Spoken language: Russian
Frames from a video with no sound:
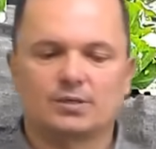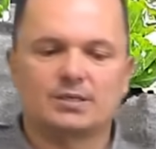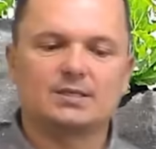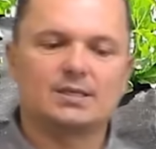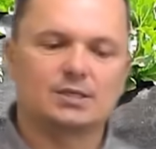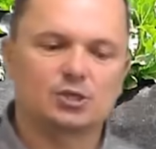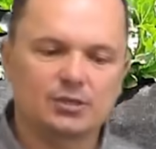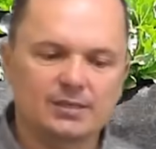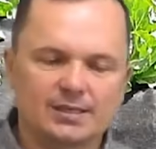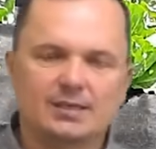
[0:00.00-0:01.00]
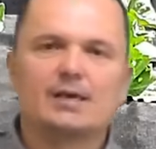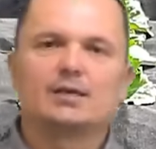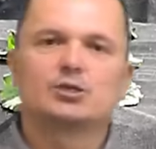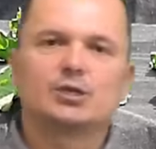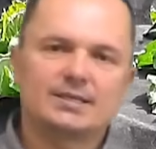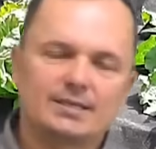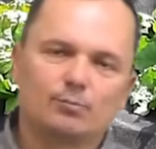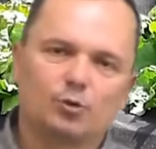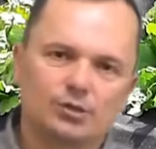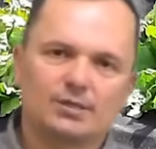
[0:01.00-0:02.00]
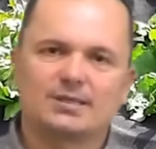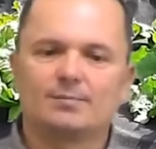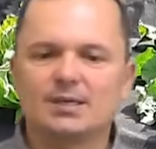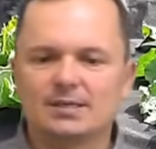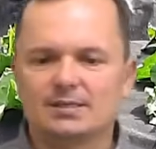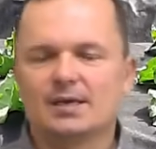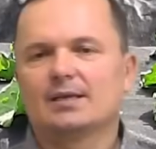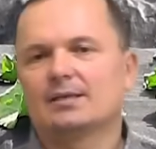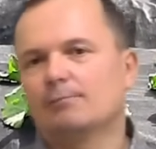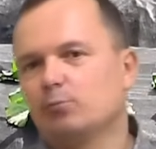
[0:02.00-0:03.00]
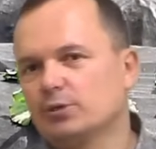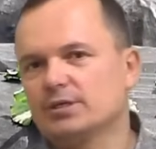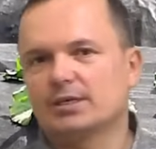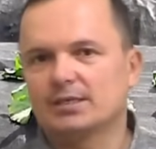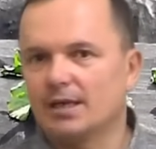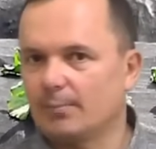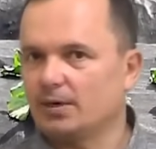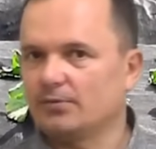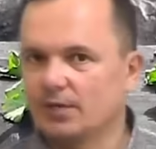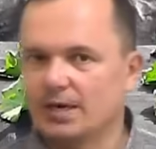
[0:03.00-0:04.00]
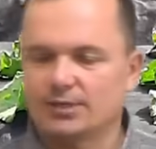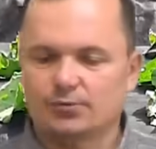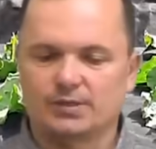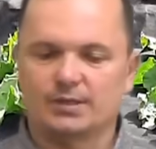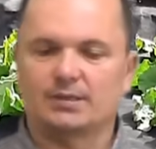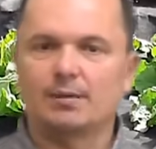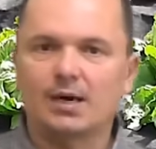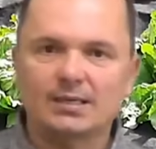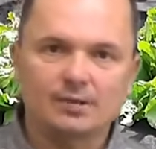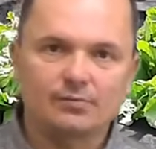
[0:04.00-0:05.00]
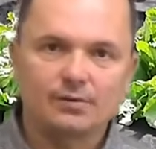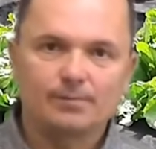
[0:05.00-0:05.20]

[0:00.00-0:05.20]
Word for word: Растение желтеет и часто можно заметить на поздних этапах выращивания томатов,